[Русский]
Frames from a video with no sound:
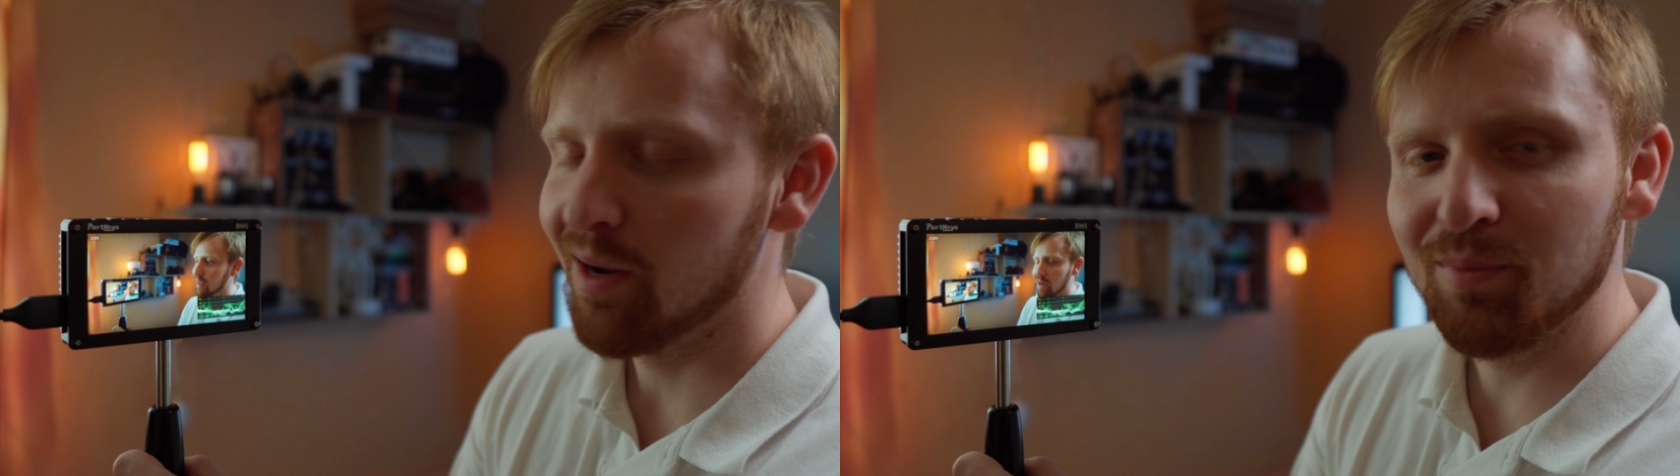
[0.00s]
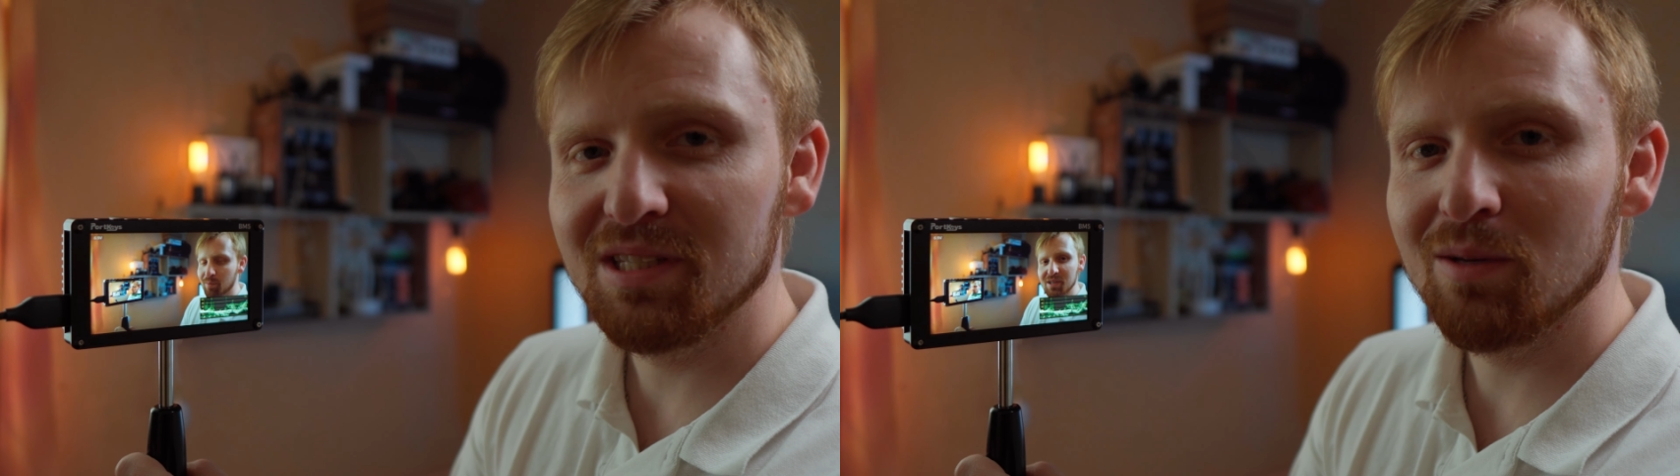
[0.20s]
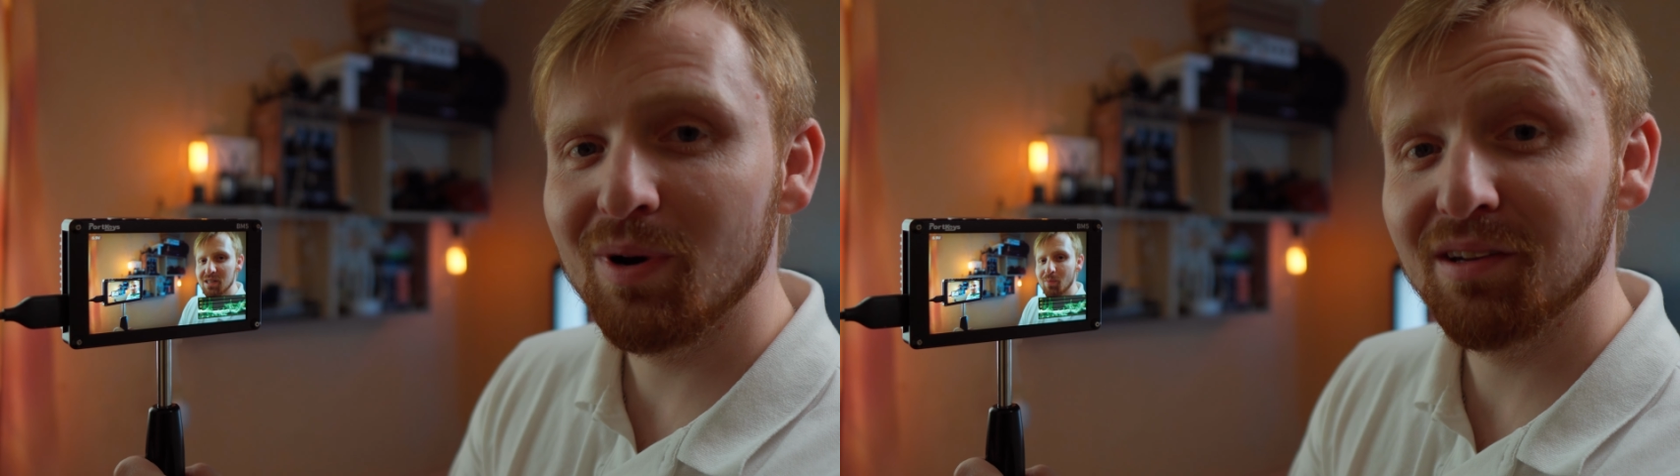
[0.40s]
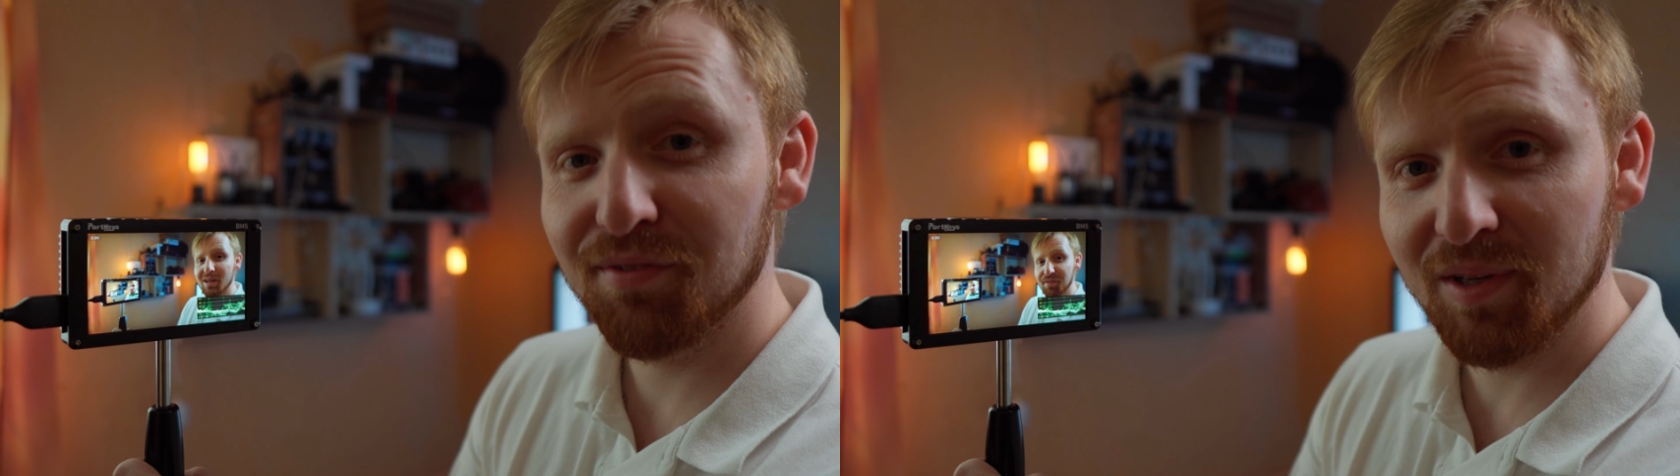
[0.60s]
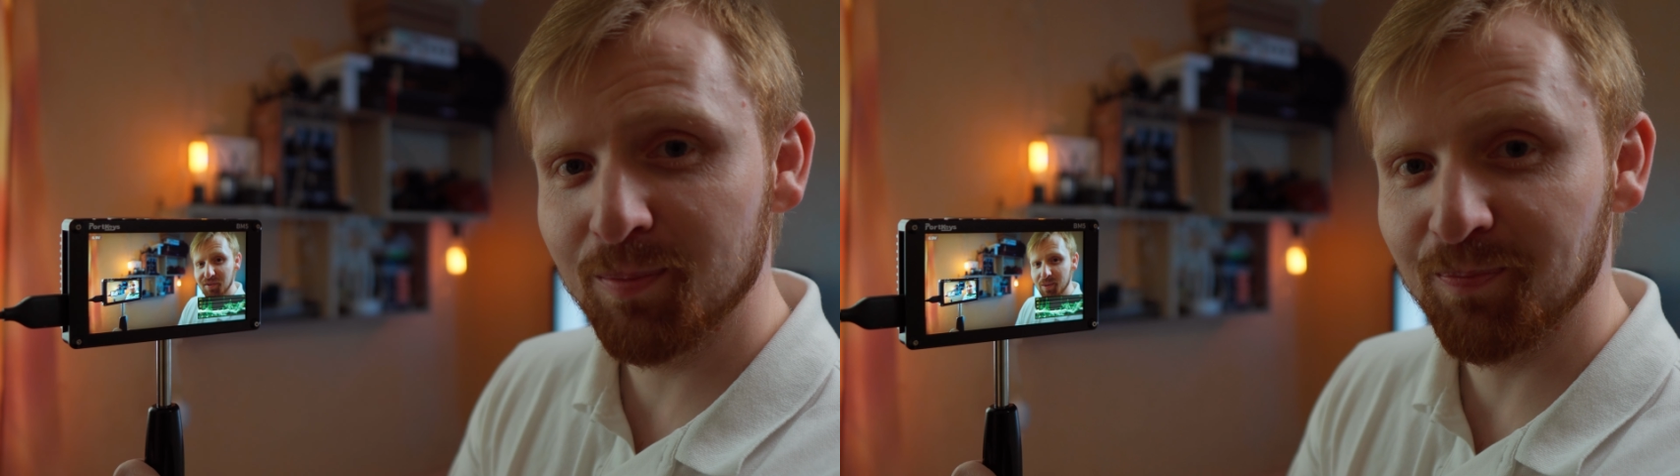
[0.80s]
Мы снимали
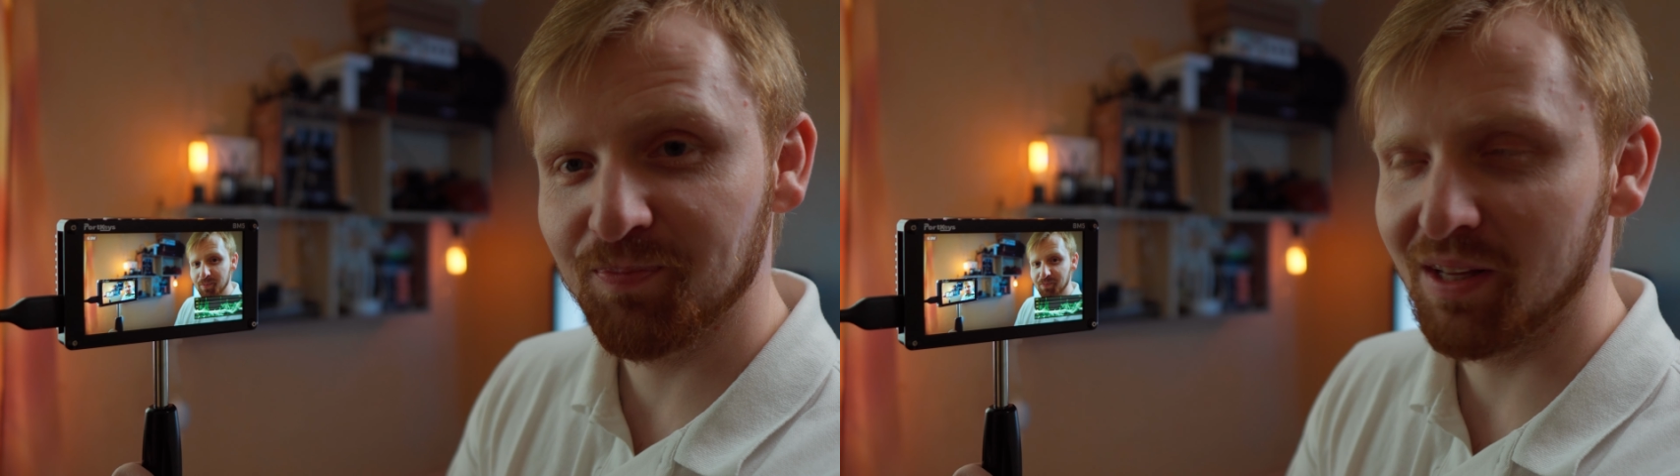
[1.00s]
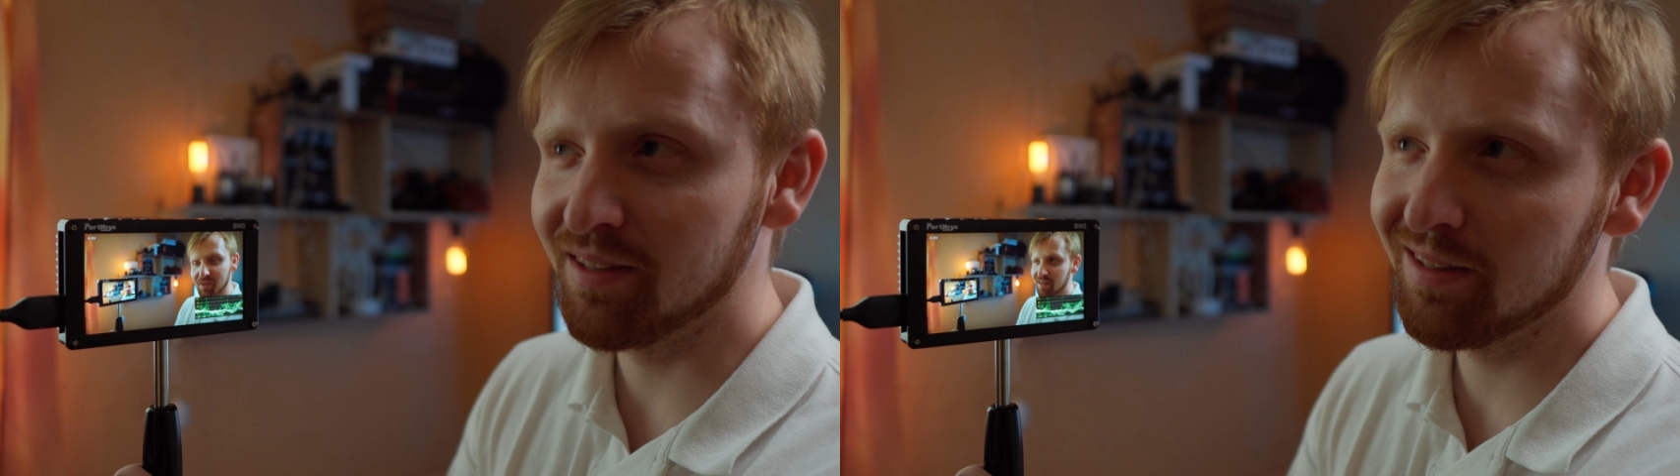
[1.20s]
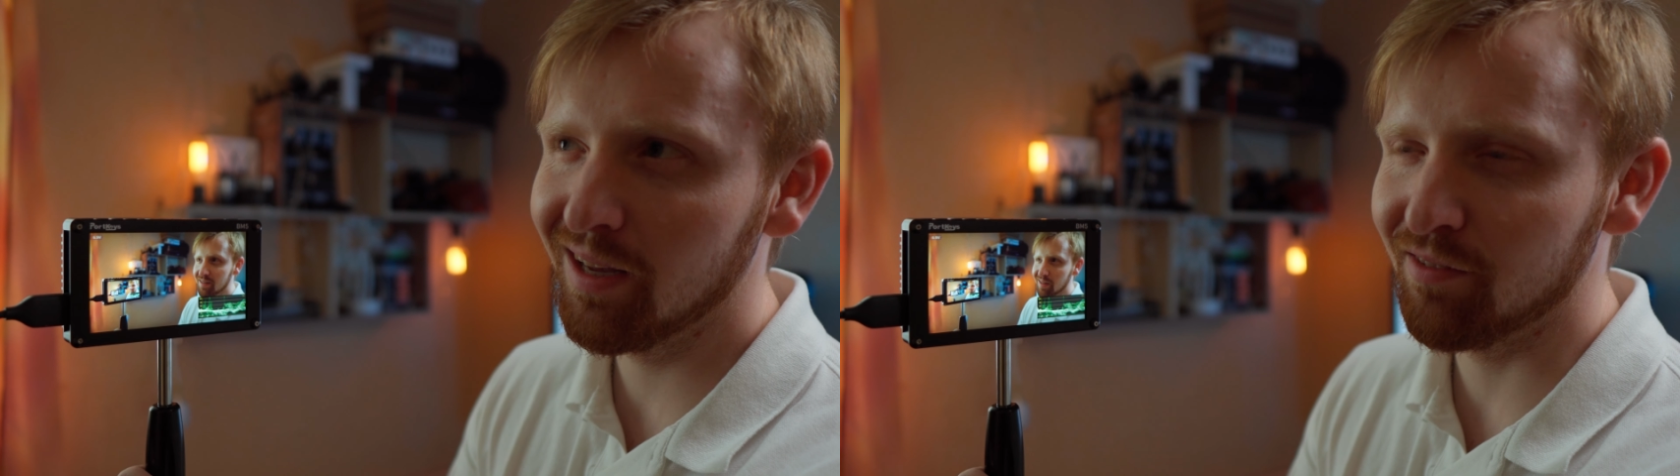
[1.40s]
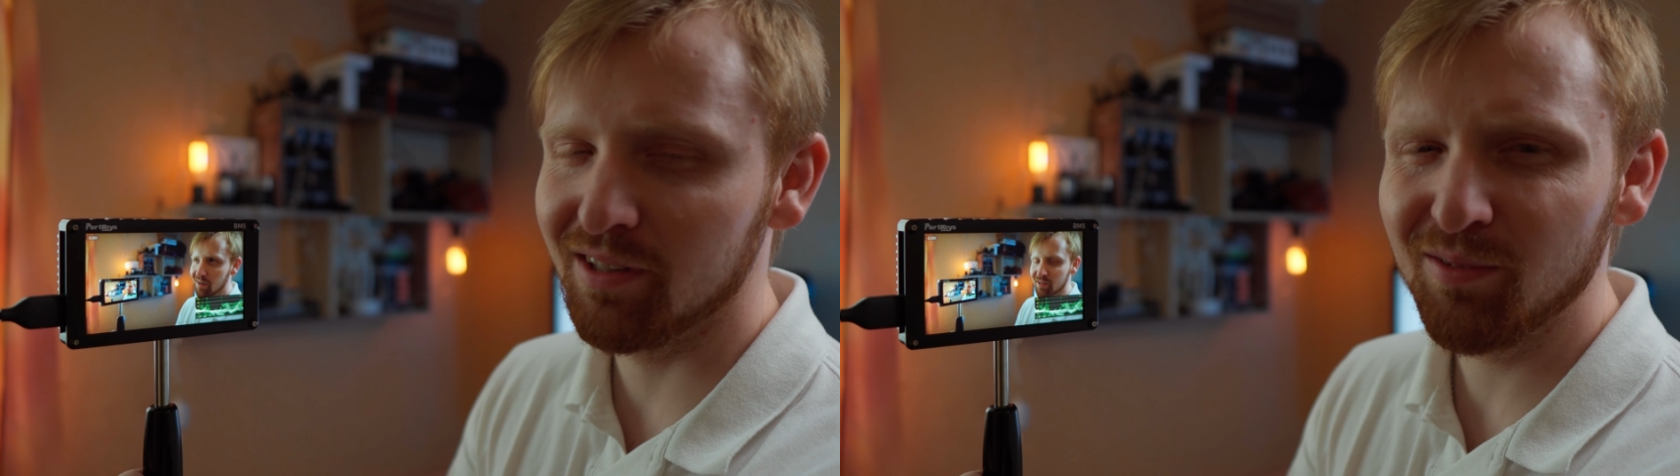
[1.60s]
фильм недавно,